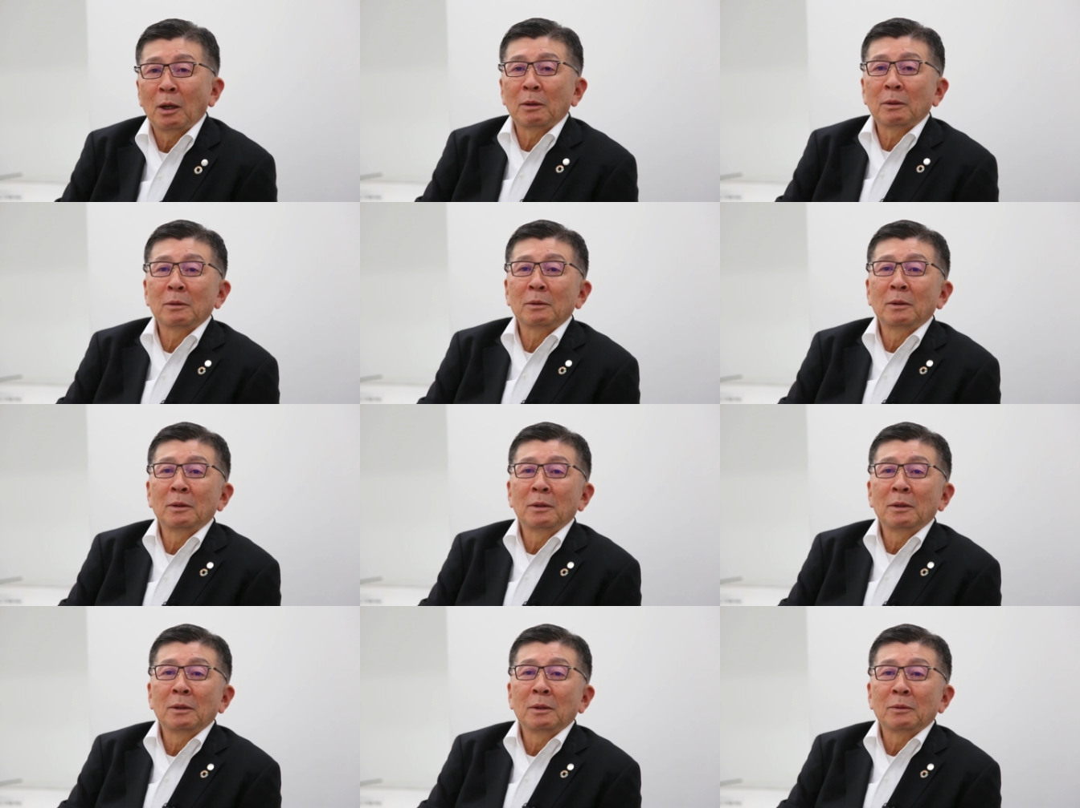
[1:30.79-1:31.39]
な
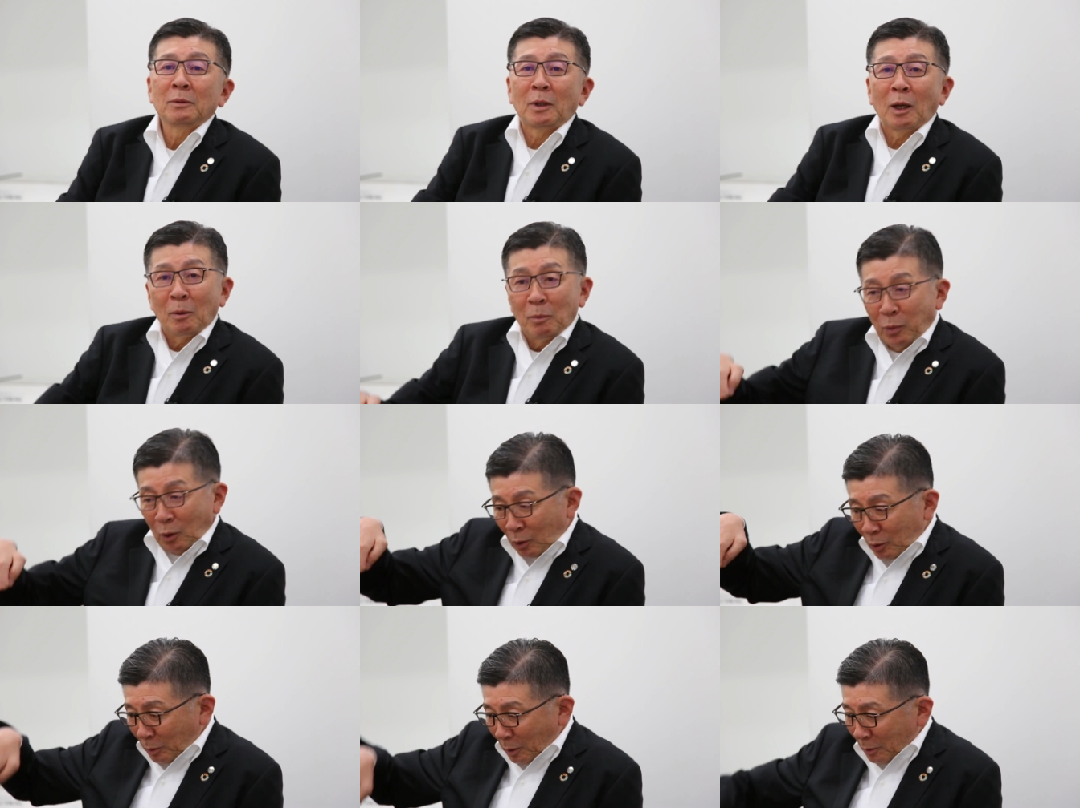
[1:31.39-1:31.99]

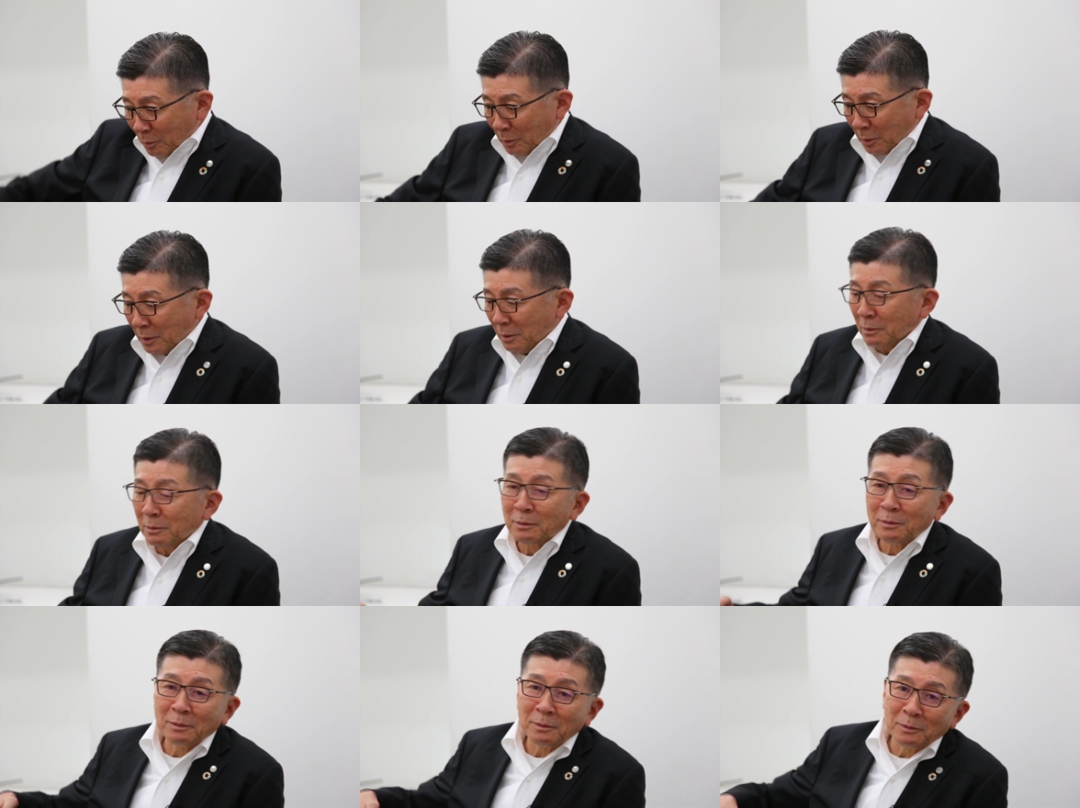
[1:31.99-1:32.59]
段ボール箱から
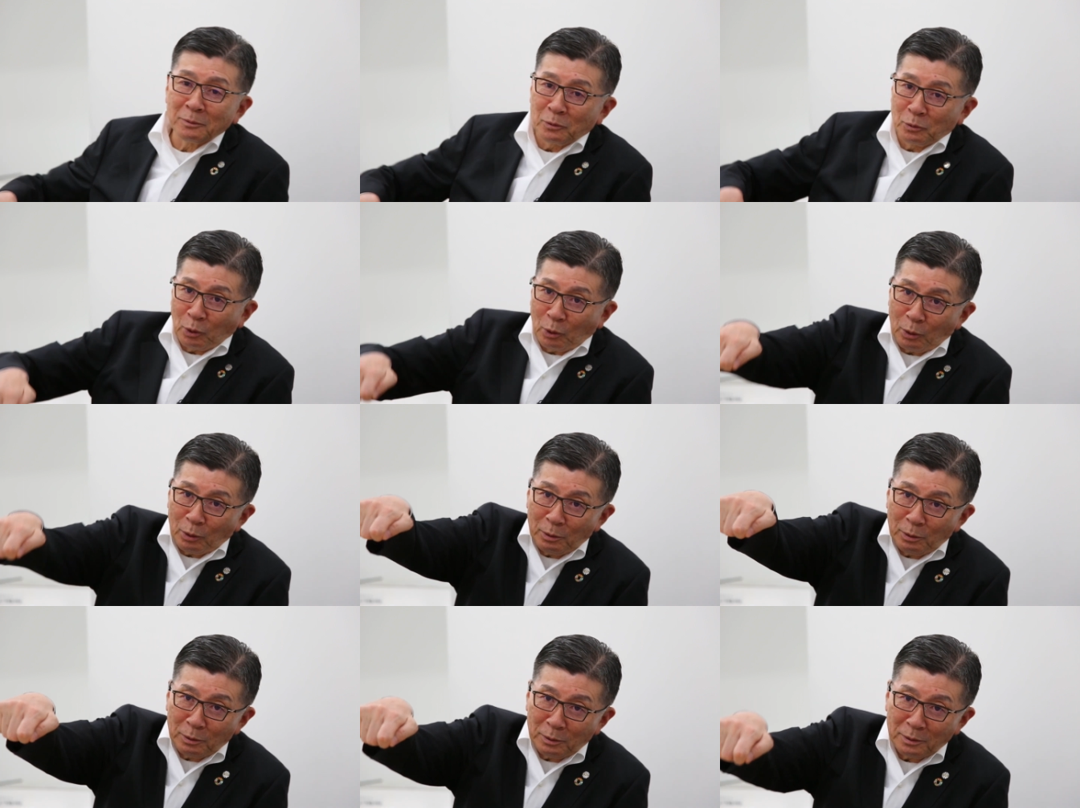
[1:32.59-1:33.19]

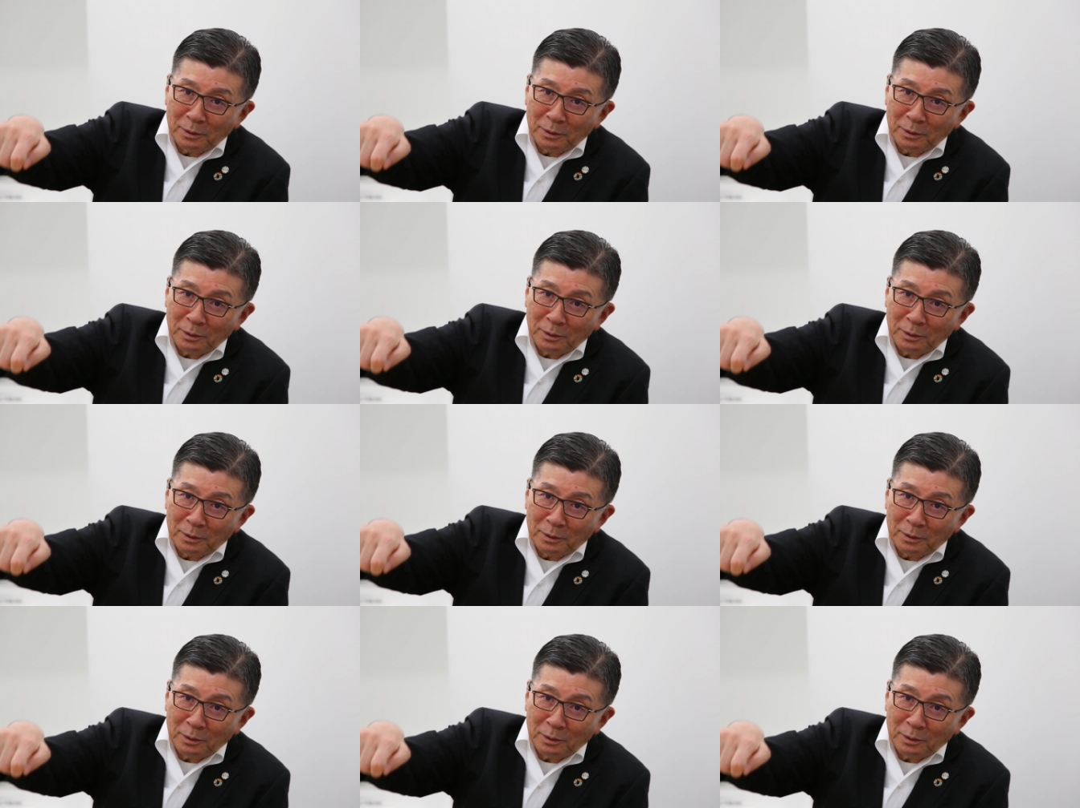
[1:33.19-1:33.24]
と